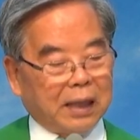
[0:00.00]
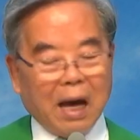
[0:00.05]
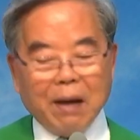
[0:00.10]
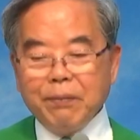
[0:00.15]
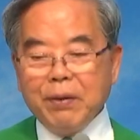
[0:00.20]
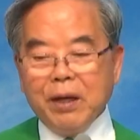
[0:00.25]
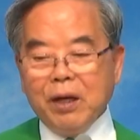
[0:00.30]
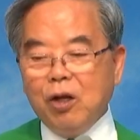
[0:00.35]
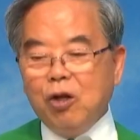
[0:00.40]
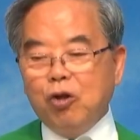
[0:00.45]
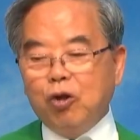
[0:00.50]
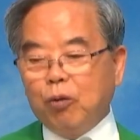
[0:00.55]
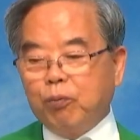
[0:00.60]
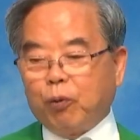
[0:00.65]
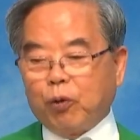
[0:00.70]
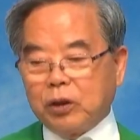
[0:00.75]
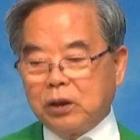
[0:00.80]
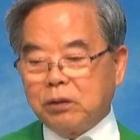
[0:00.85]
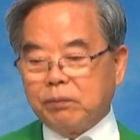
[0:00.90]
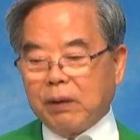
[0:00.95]
남의
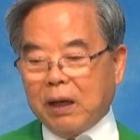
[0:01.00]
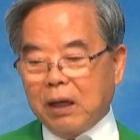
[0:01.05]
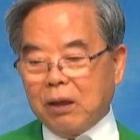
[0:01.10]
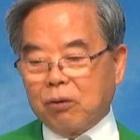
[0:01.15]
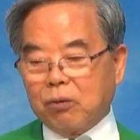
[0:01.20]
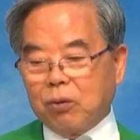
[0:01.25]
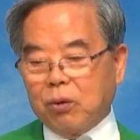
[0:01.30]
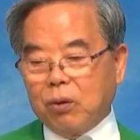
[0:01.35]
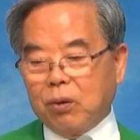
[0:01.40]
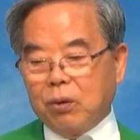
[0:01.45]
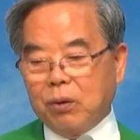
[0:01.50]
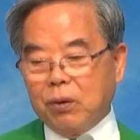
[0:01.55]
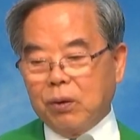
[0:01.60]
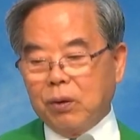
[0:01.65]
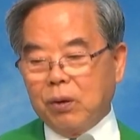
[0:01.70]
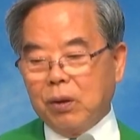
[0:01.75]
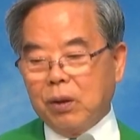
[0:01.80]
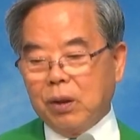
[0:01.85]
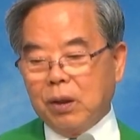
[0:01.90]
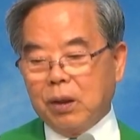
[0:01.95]
일로 보지 말고
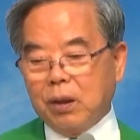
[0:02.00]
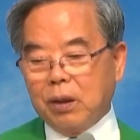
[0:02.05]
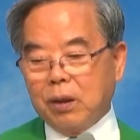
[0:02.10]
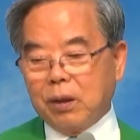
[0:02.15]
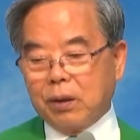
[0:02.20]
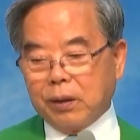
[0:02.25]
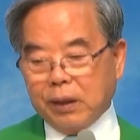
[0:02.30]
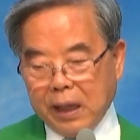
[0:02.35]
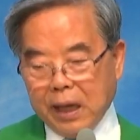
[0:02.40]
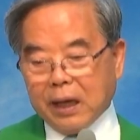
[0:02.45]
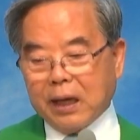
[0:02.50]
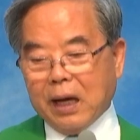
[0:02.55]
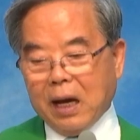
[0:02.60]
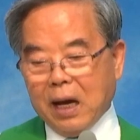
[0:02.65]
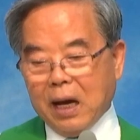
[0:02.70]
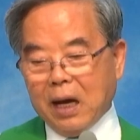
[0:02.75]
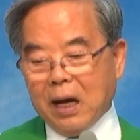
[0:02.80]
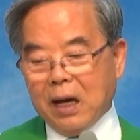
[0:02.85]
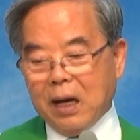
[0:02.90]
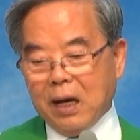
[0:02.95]

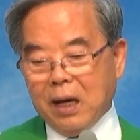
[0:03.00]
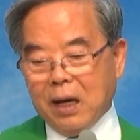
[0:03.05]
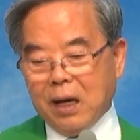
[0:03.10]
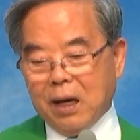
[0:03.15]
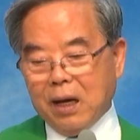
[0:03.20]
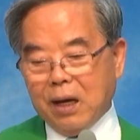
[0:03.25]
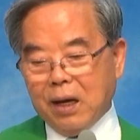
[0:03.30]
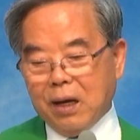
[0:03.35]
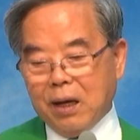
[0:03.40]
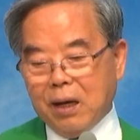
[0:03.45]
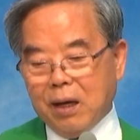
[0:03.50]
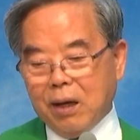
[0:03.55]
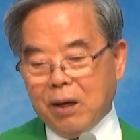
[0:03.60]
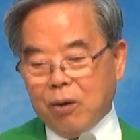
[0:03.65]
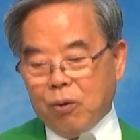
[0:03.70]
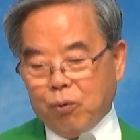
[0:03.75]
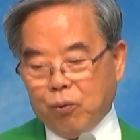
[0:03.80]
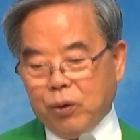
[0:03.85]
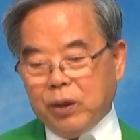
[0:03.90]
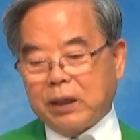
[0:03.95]
내가
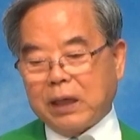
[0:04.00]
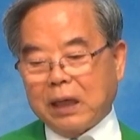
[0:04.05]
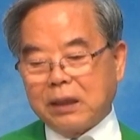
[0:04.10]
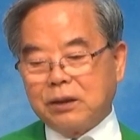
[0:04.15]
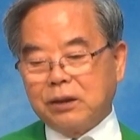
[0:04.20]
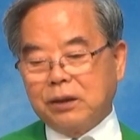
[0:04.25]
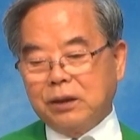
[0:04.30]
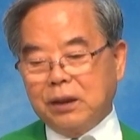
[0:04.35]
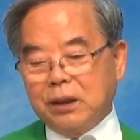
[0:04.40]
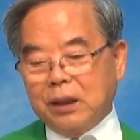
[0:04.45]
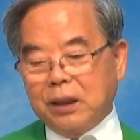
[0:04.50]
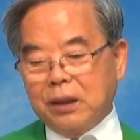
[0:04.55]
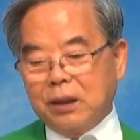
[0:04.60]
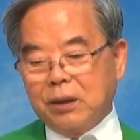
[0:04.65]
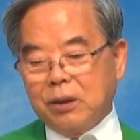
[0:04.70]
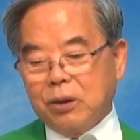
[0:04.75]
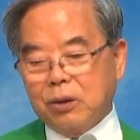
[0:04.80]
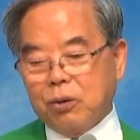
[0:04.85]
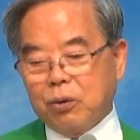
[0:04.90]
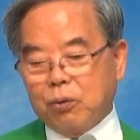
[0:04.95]
우리
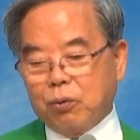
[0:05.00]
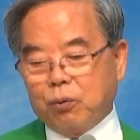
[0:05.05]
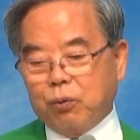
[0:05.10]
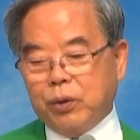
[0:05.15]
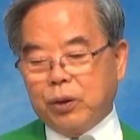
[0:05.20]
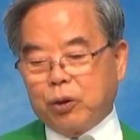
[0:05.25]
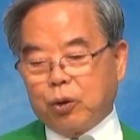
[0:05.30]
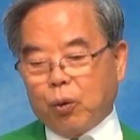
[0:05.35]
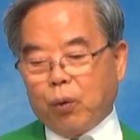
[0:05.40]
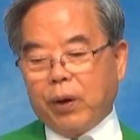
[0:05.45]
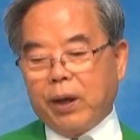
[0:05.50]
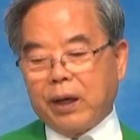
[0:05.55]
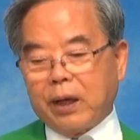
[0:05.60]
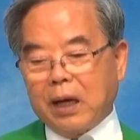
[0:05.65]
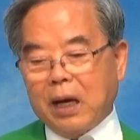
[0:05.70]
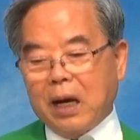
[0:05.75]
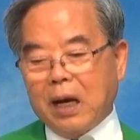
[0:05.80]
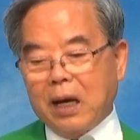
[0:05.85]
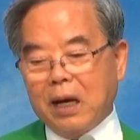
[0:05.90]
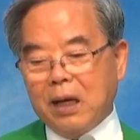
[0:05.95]
가정이 우리
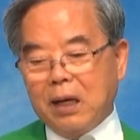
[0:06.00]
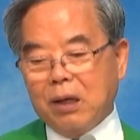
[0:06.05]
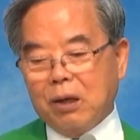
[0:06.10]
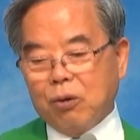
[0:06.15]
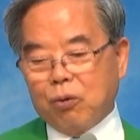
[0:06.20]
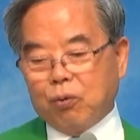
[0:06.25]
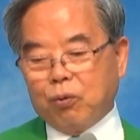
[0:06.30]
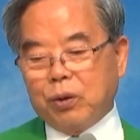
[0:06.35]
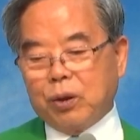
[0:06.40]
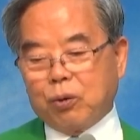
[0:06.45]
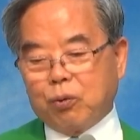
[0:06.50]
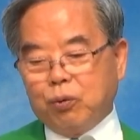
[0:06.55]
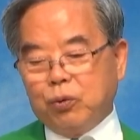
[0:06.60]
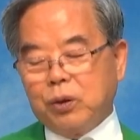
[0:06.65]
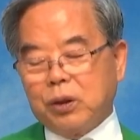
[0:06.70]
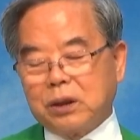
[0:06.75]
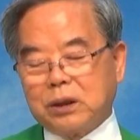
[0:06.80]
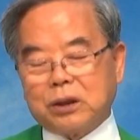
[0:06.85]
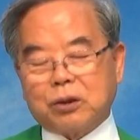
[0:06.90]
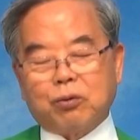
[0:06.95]
교회가 우리
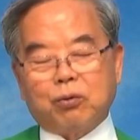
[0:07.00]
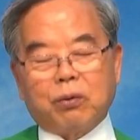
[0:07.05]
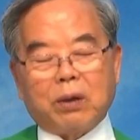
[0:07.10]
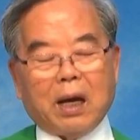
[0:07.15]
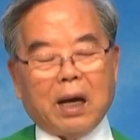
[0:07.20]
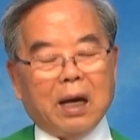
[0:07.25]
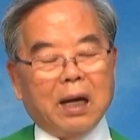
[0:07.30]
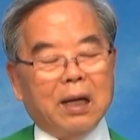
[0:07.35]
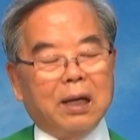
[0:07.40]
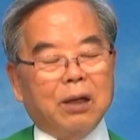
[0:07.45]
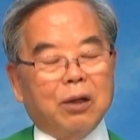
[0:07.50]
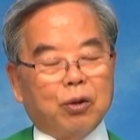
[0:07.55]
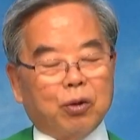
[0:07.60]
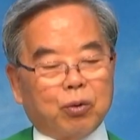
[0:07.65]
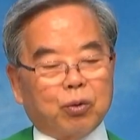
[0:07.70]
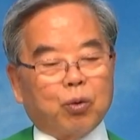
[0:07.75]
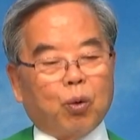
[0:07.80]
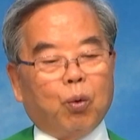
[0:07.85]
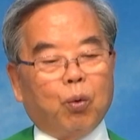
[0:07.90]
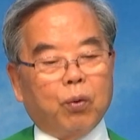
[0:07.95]
구역 식구가
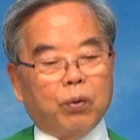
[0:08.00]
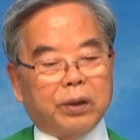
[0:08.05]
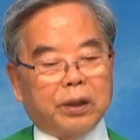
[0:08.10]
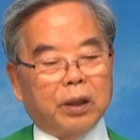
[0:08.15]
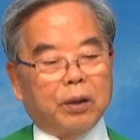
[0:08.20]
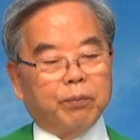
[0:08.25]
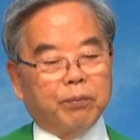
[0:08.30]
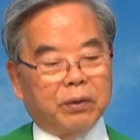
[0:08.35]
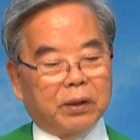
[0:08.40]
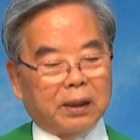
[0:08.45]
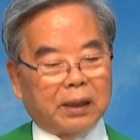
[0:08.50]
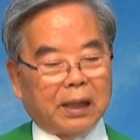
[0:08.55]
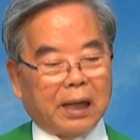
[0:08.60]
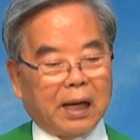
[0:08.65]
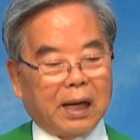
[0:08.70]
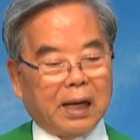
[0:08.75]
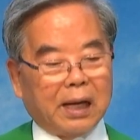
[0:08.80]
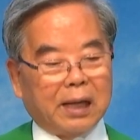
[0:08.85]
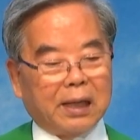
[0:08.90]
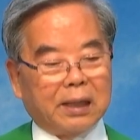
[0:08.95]
도울 게
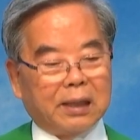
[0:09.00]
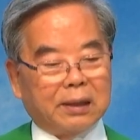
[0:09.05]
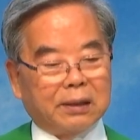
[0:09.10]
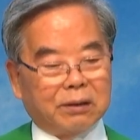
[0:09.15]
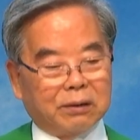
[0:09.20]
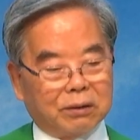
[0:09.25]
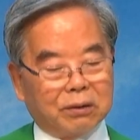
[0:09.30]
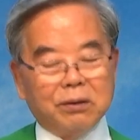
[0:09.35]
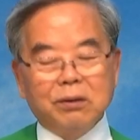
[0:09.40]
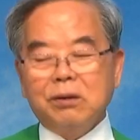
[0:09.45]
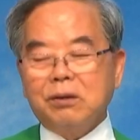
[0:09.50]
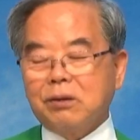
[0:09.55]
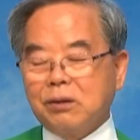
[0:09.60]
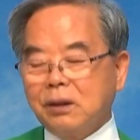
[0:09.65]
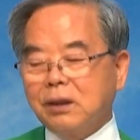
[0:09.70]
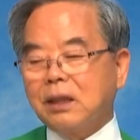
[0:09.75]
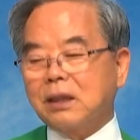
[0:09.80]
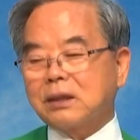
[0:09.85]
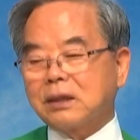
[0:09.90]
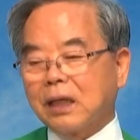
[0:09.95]
없는가 늘
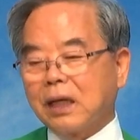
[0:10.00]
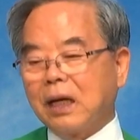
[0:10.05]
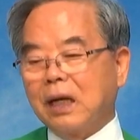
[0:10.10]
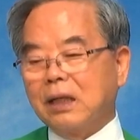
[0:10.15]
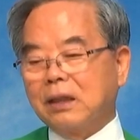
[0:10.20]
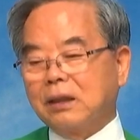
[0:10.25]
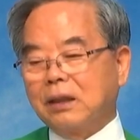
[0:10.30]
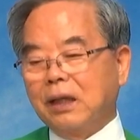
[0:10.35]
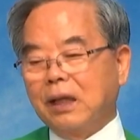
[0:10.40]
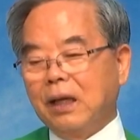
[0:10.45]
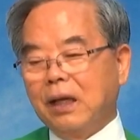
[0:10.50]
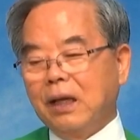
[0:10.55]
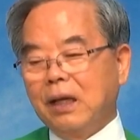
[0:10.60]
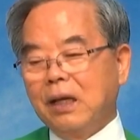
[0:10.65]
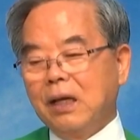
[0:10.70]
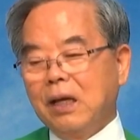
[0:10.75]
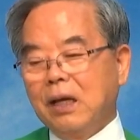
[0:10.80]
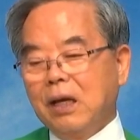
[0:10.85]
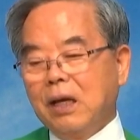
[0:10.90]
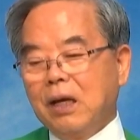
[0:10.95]
그렇게 생각할
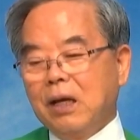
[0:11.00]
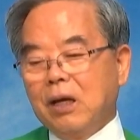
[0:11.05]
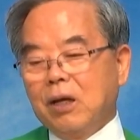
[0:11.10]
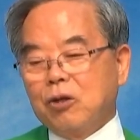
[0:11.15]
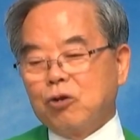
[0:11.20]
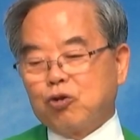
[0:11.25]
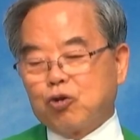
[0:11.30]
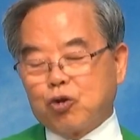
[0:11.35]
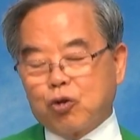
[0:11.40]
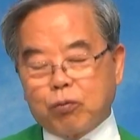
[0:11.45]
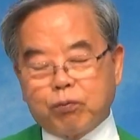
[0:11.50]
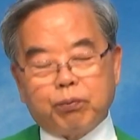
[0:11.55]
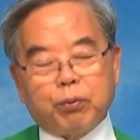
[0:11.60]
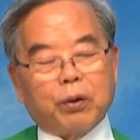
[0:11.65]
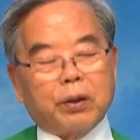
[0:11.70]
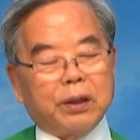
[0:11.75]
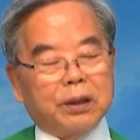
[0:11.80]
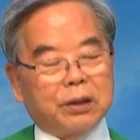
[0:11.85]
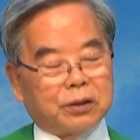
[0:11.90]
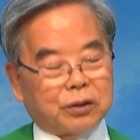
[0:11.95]
때
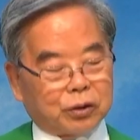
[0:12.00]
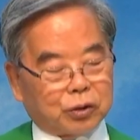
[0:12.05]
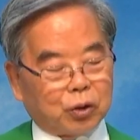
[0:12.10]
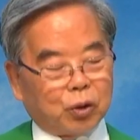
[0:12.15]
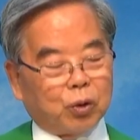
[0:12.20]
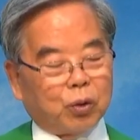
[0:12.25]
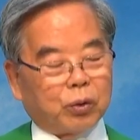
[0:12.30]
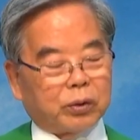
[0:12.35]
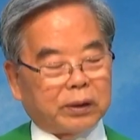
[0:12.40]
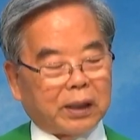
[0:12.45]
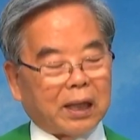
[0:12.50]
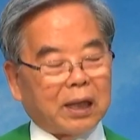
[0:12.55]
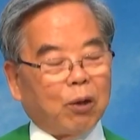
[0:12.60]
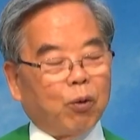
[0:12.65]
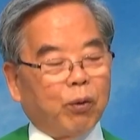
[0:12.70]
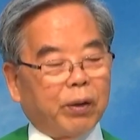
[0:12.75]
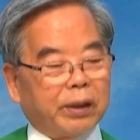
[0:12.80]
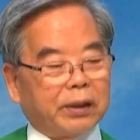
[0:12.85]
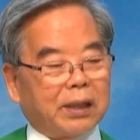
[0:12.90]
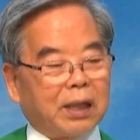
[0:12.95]
축복이 저절로
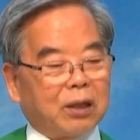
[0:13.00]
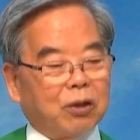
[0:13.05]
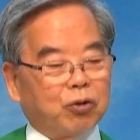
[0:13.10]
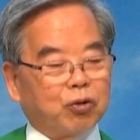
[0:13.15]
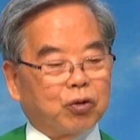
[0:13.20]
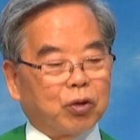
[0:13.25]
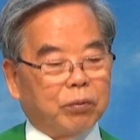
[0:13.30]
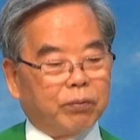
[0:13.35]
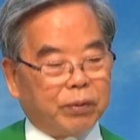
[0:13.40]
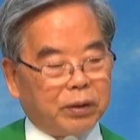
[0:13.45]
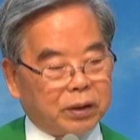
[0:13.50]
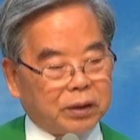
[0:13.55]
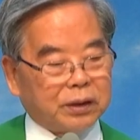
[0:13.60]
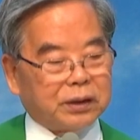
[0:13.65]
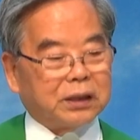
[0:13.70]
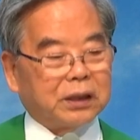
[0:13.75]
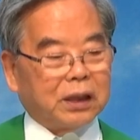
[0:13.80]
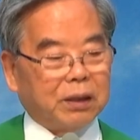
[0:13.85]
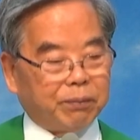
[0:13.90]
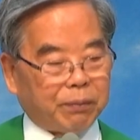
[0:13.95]
따라오게 되는 줄
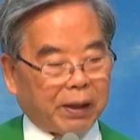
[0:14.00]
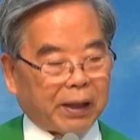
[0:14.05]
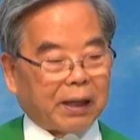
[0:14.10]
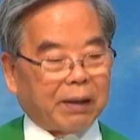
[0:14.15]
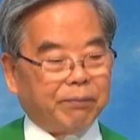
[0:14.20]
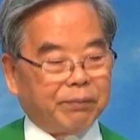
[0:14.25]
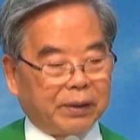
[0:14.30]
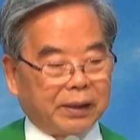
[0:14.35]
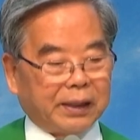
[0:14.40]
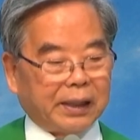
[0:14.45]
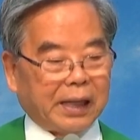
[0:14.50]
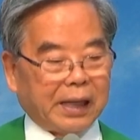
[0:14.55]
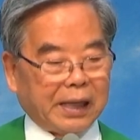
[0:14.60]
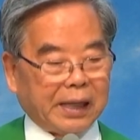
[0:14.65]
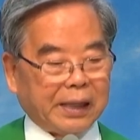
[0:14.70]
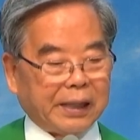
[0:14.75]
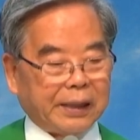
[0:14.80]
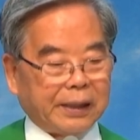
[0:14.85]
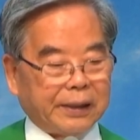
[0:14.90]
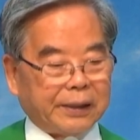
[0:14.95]
믿으시기
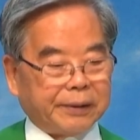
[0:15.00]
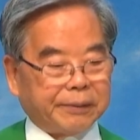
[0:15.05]
바랍니다.